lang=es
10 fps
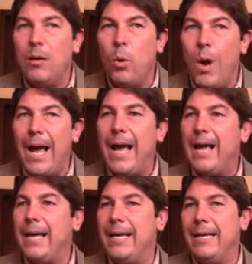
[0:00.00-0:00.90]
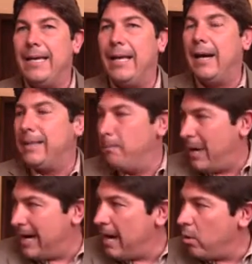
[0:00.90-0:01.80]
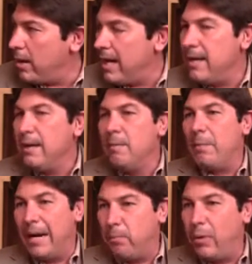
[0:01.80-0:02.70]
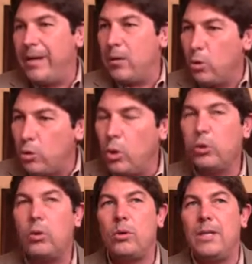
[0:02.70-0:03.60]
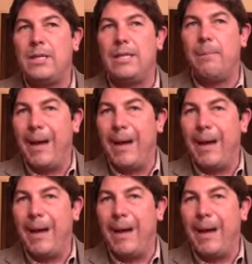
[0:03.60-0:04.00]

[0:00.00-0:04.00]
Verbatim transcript: lo haga eh, eh, a temprana hora para poder nosotros este,